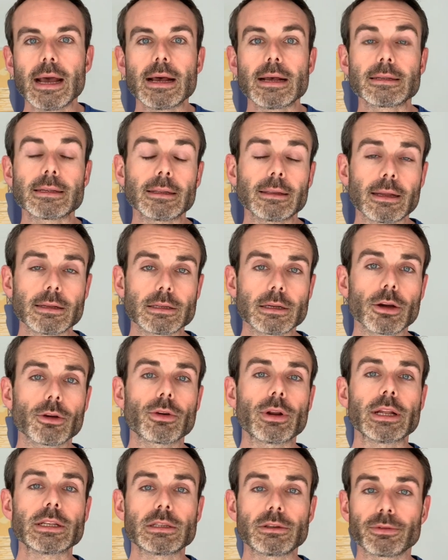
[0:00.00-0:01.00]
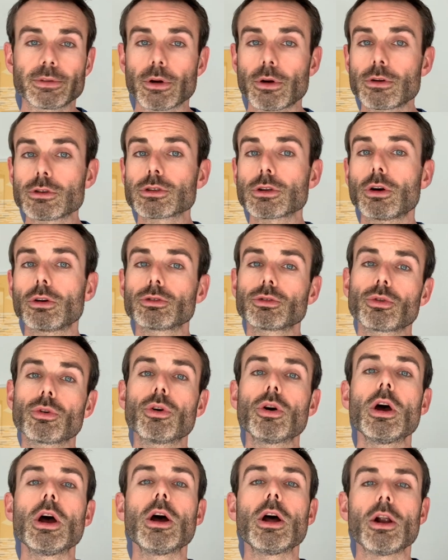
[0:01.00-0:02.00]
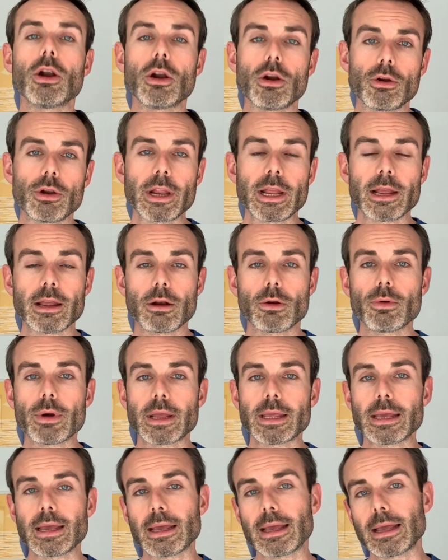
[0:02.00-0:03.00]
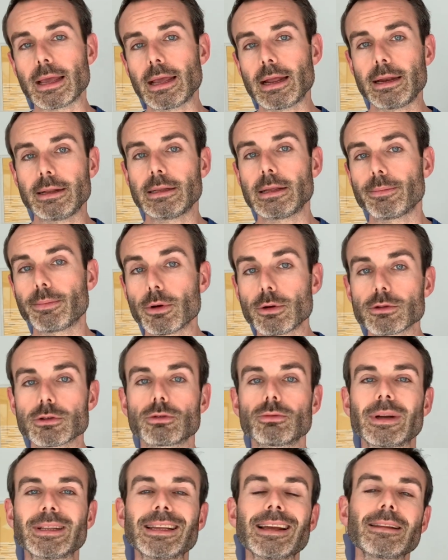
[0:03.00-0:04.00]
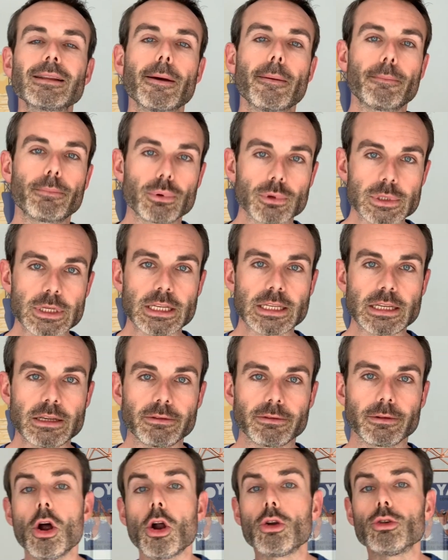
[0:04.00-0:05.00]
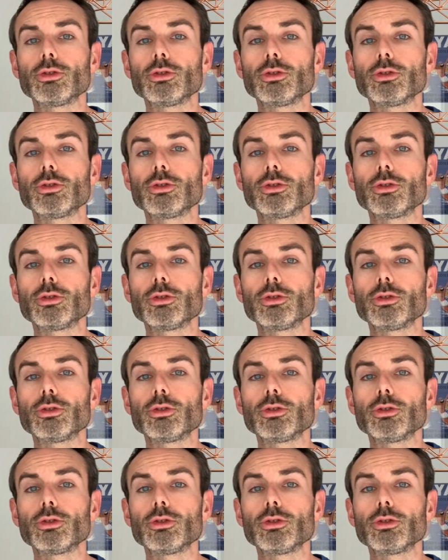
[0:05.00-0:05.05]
C'est-à-dire que la différence entre les loyers et les dépenses doit être positive.